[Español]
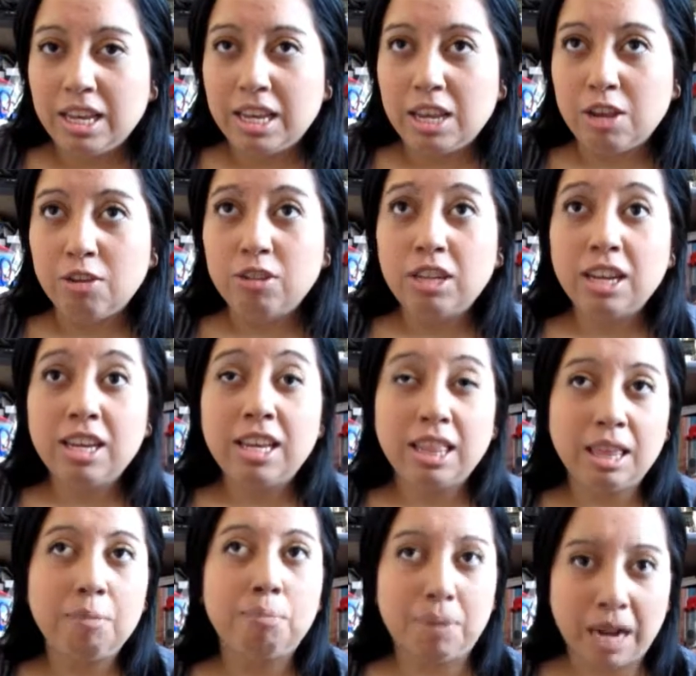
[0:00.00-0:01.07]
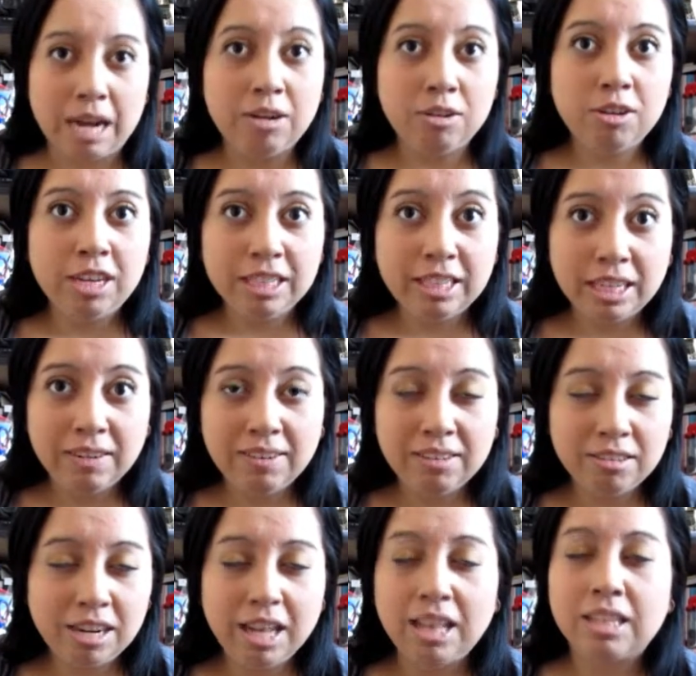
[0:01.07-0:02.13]
y otras que de plano están
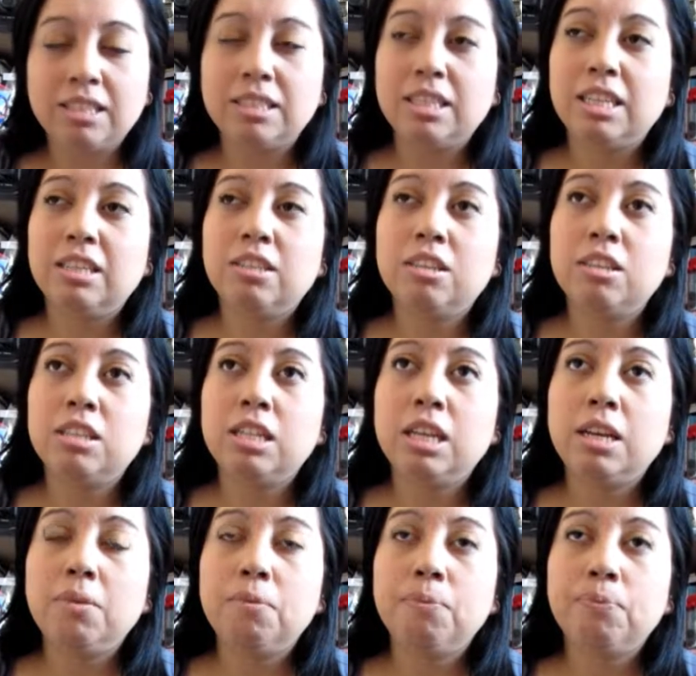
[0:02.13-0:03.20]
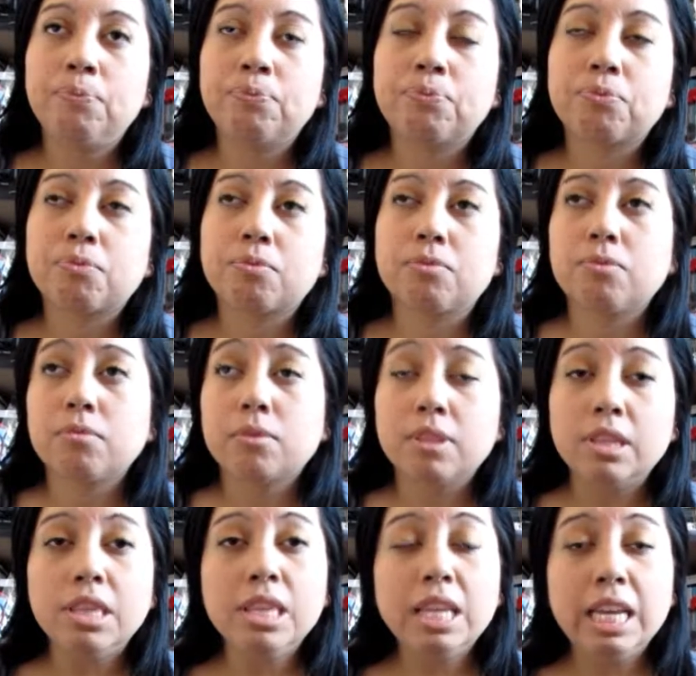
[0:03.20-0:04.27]
abandonadas. Entonces,
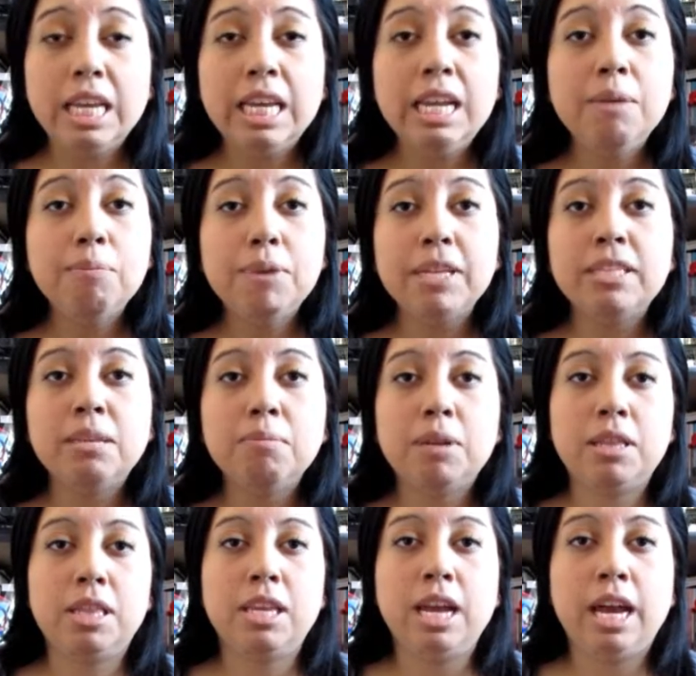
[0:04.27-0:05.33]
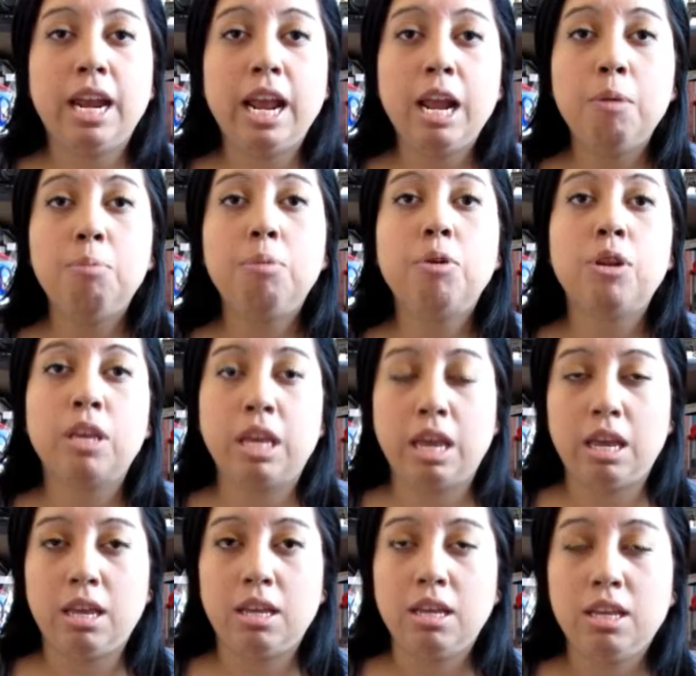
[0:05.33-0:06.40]
él empieza a investigar el por
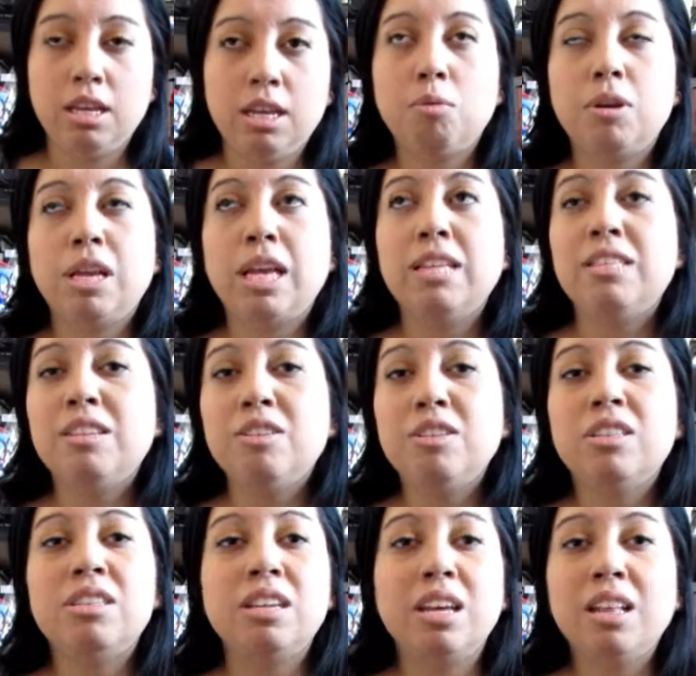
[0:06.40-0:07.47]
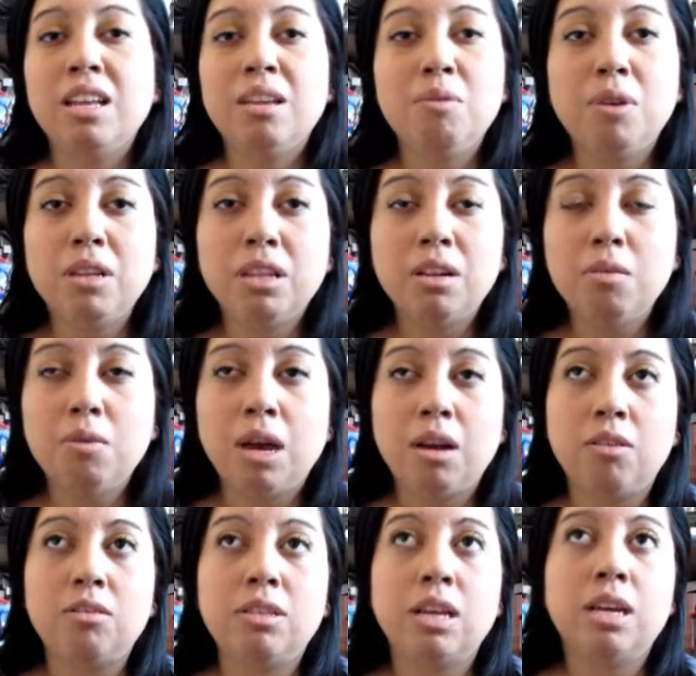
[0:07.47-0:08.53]
qué. Porque han sido echadas igual del
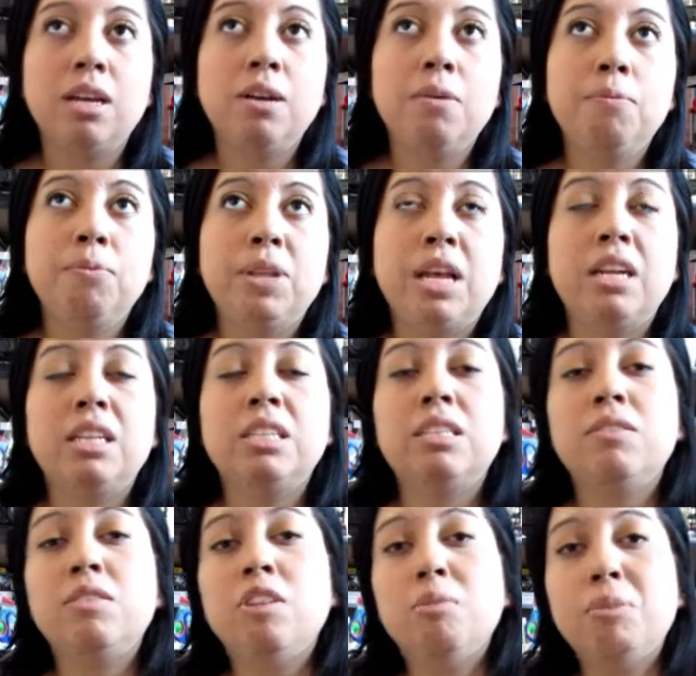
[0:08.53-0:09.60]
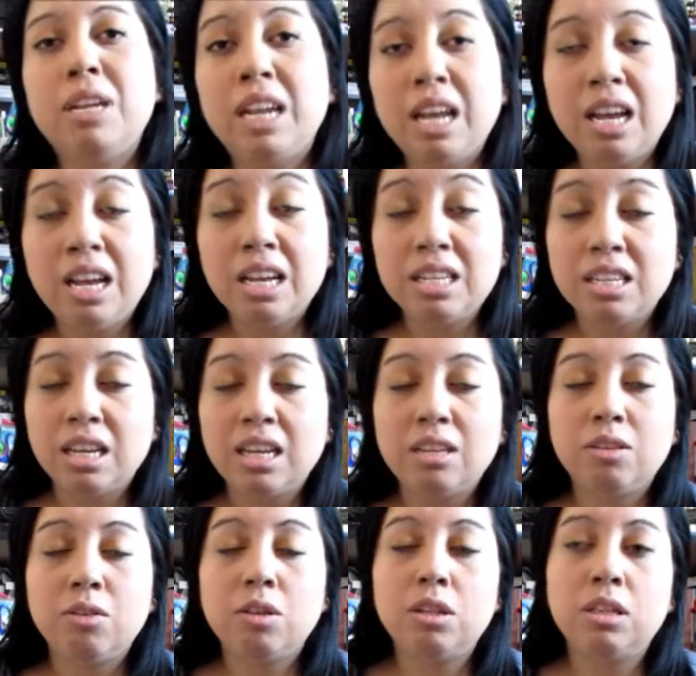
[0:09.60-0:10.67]
lugar, o sea, han recibido amenazas y
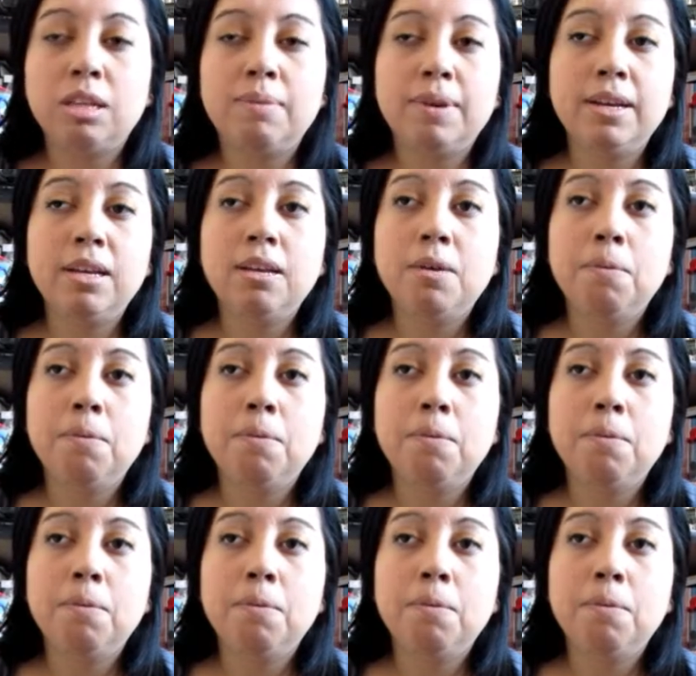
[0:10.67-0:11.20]
todo el tema.